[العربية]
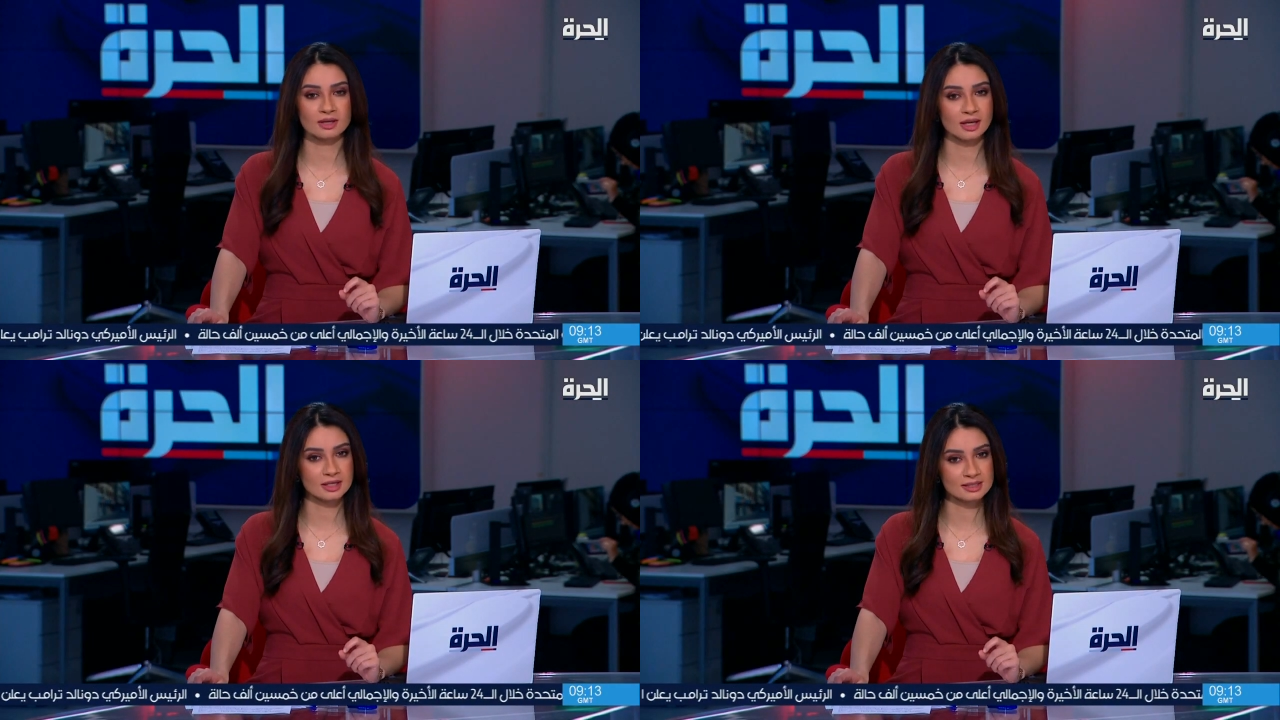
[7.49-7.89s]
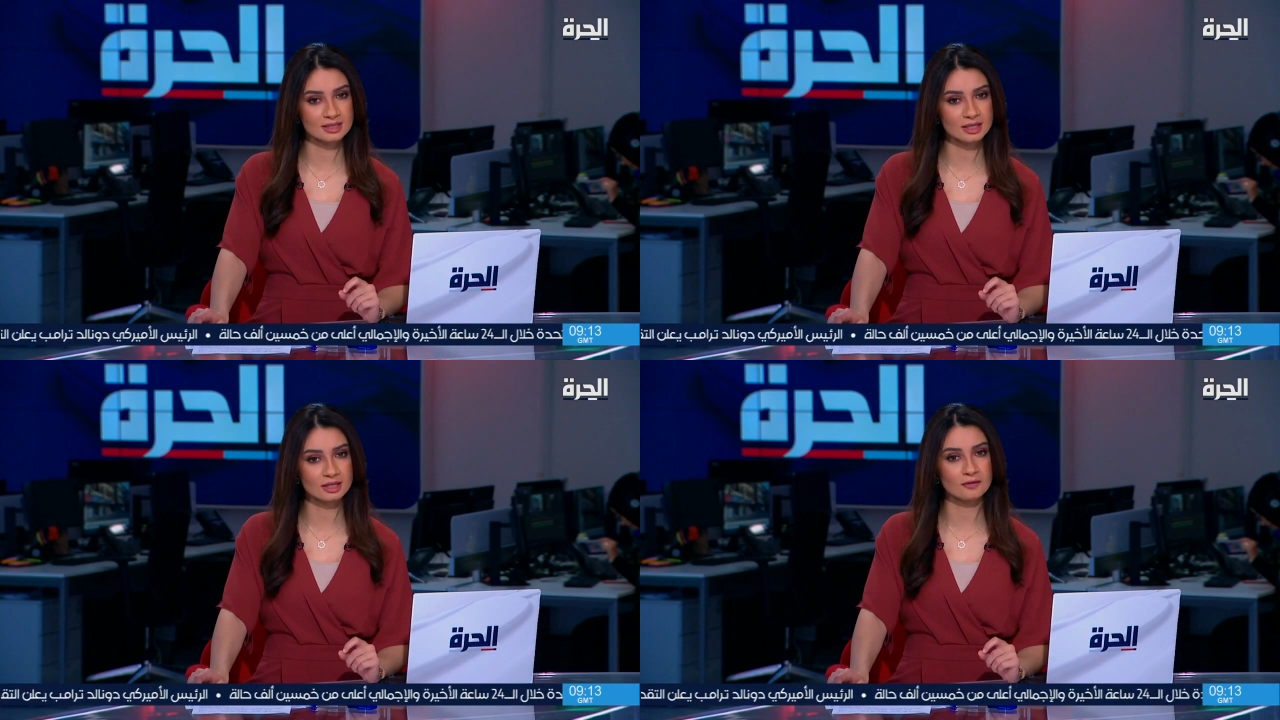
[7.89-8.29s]

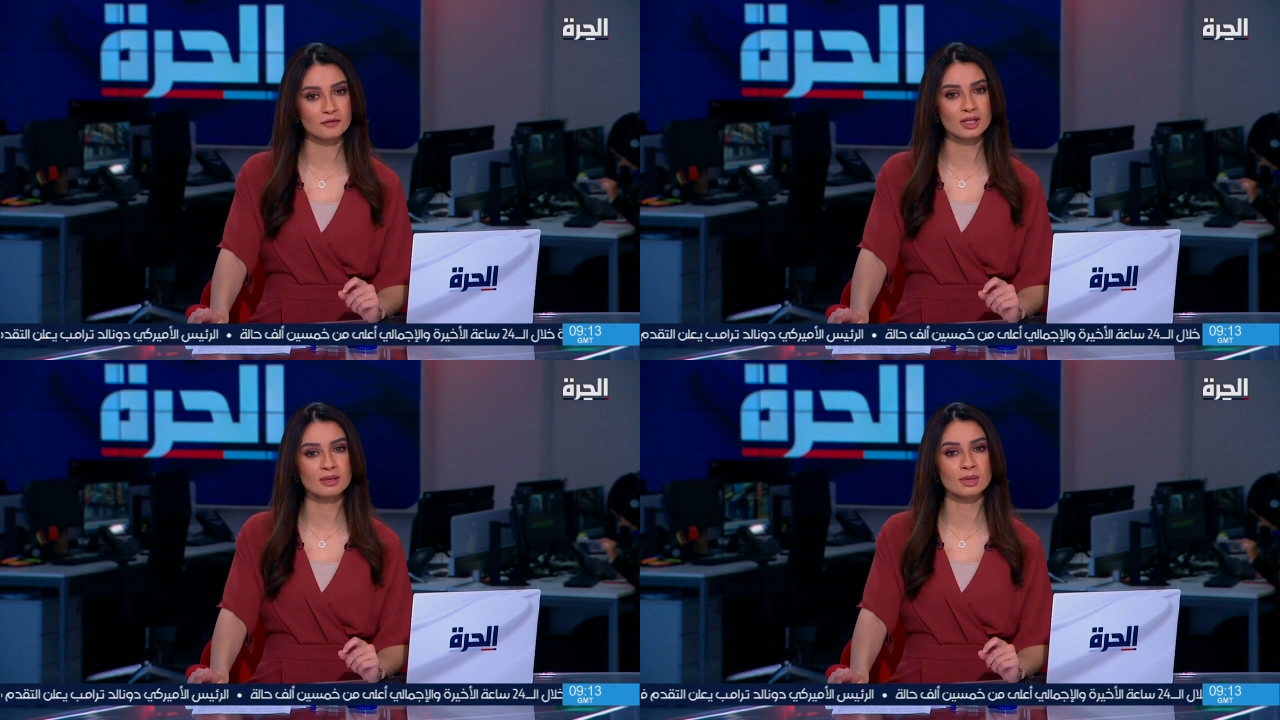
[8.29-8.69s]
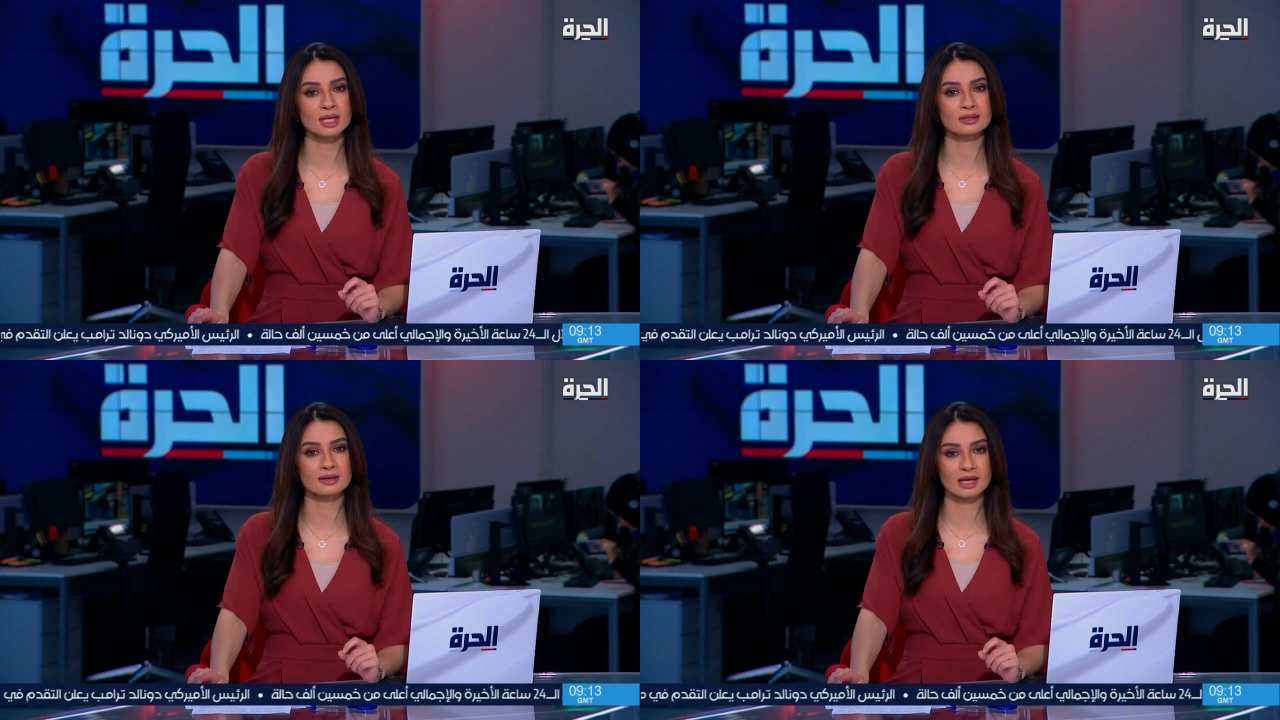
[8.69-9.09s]
19 في
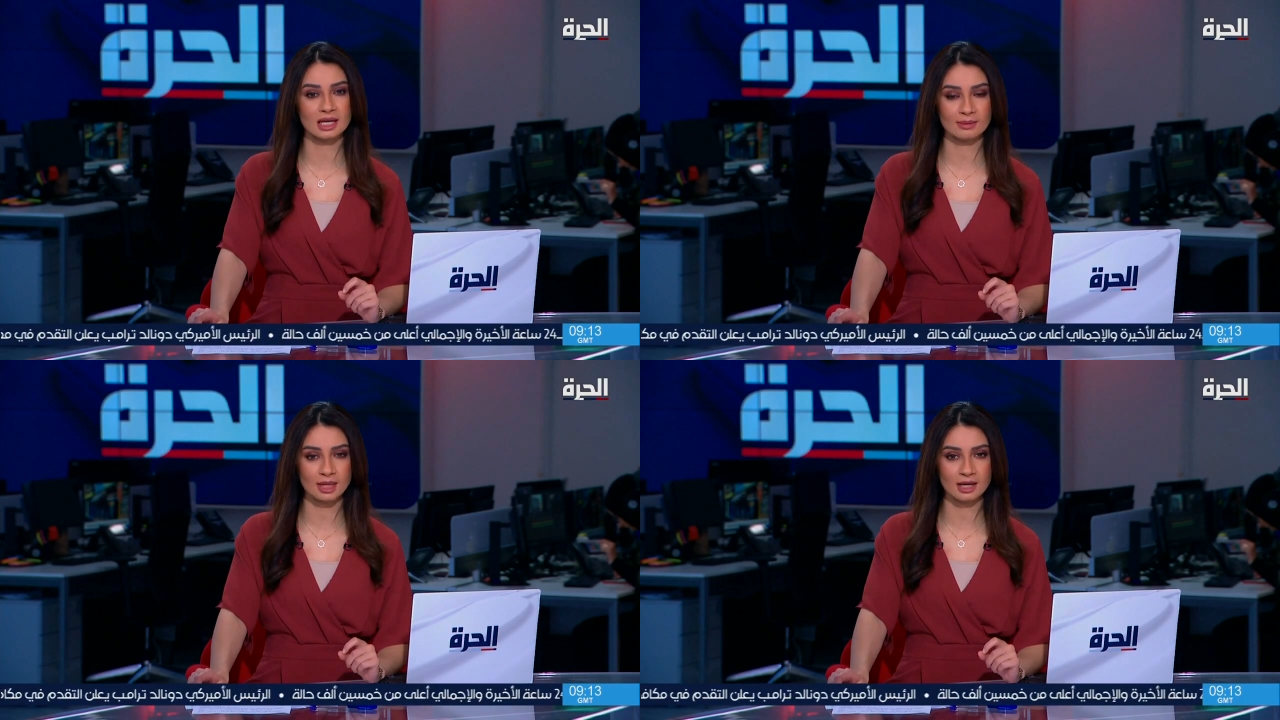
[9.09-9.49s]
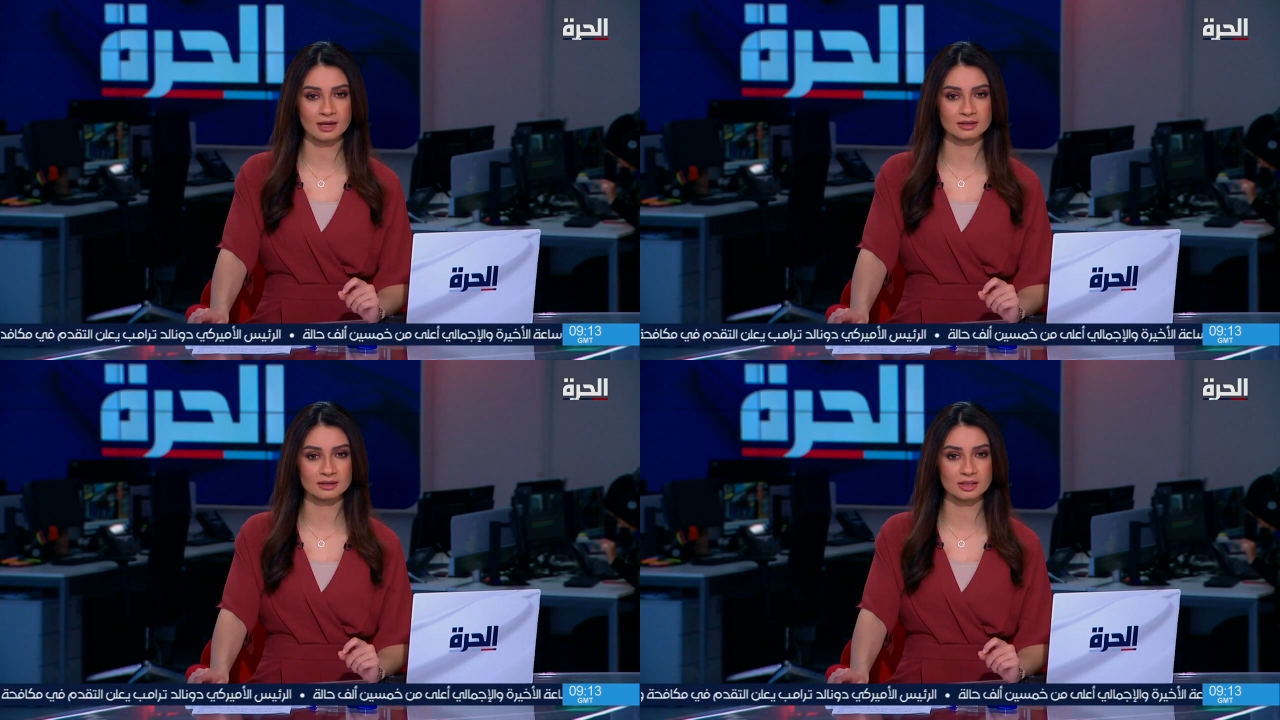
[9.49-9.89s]
مناطق الأعمال
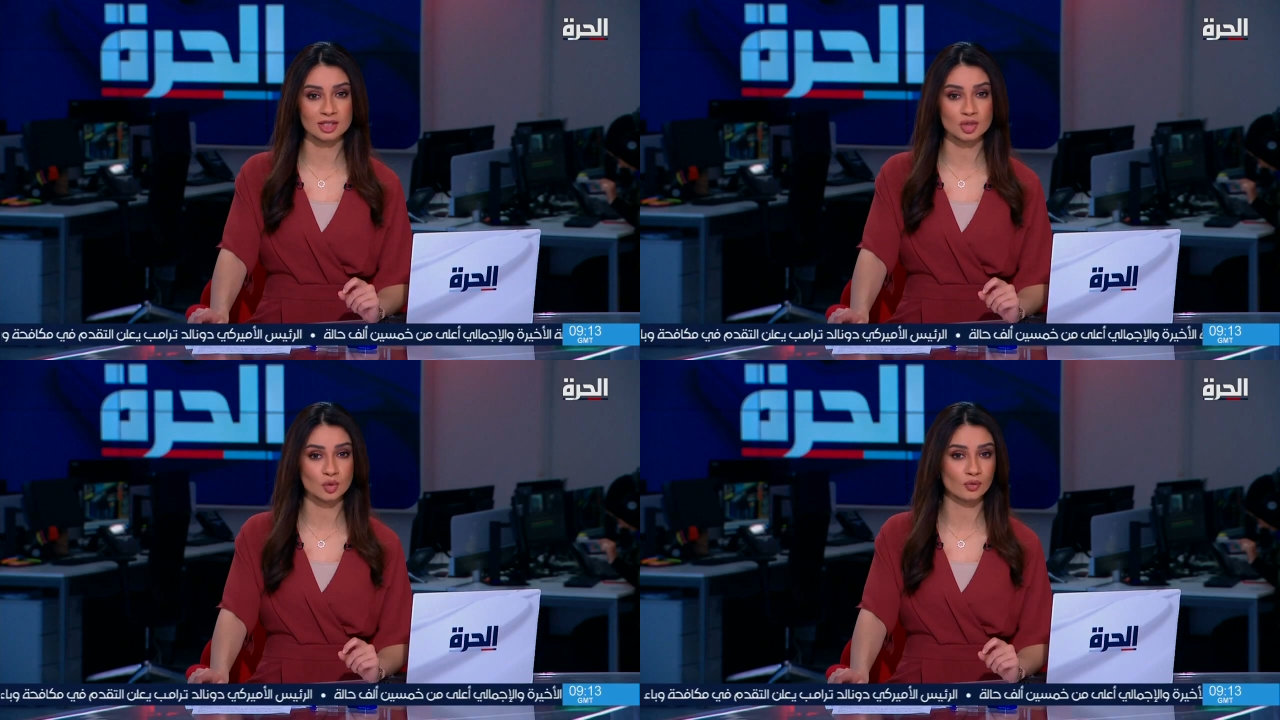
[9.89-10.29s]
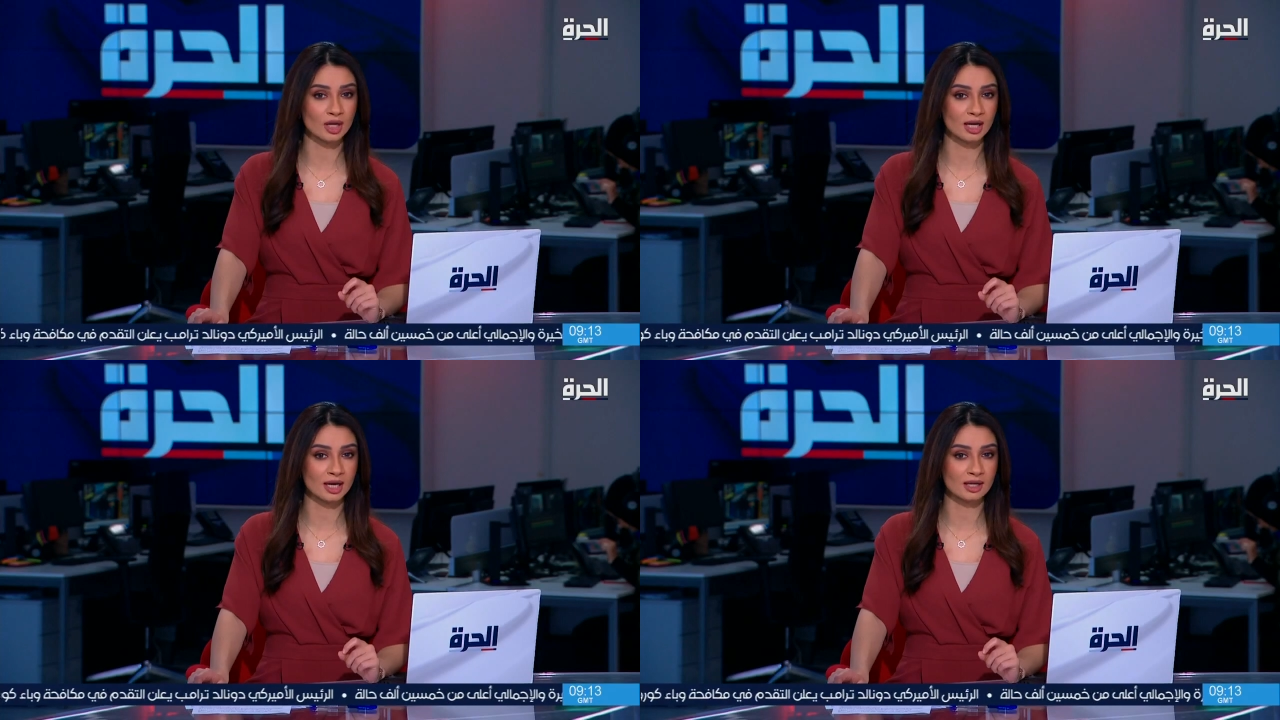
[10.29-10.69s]
التي تنتشر في
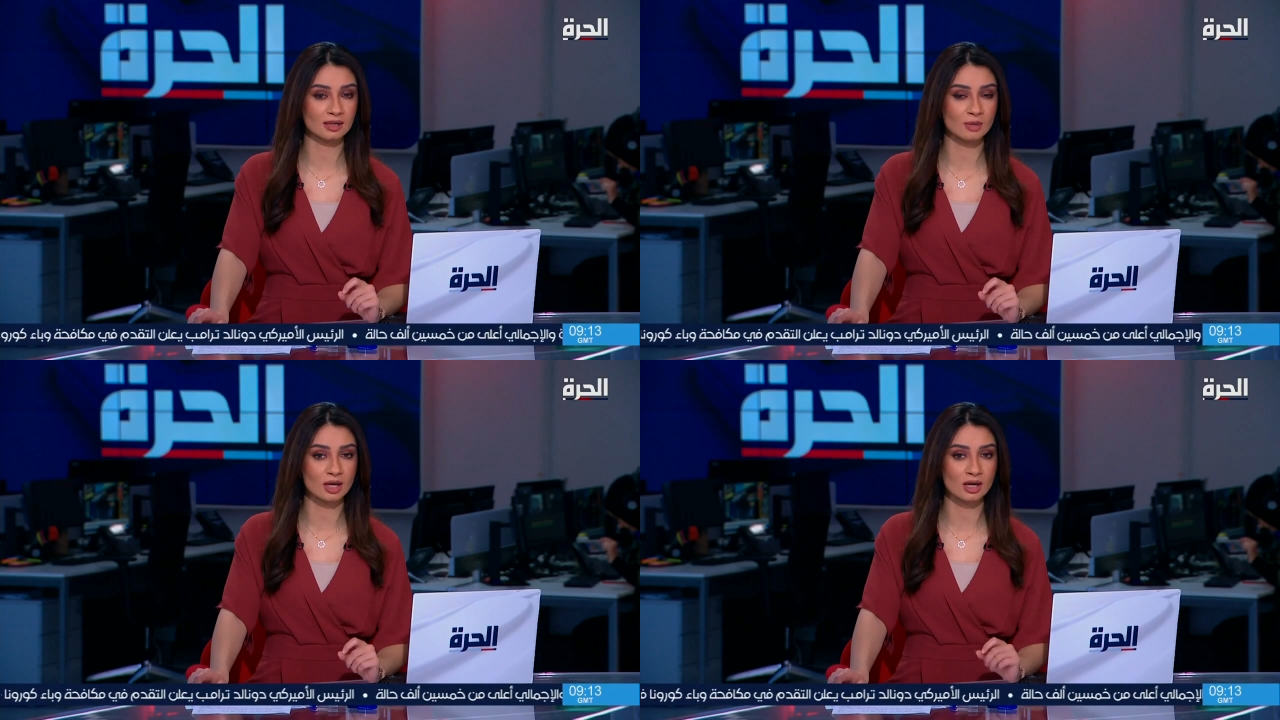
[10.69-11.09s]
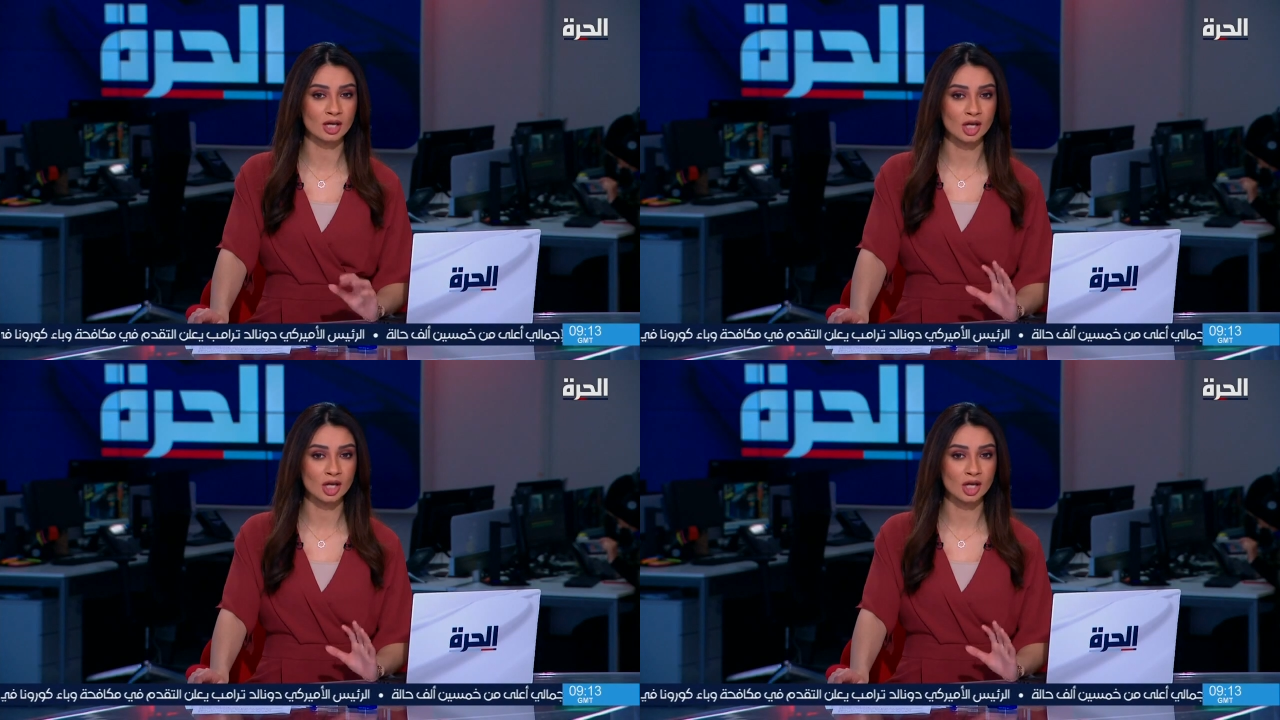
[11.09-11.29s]
أنحاء الإمارة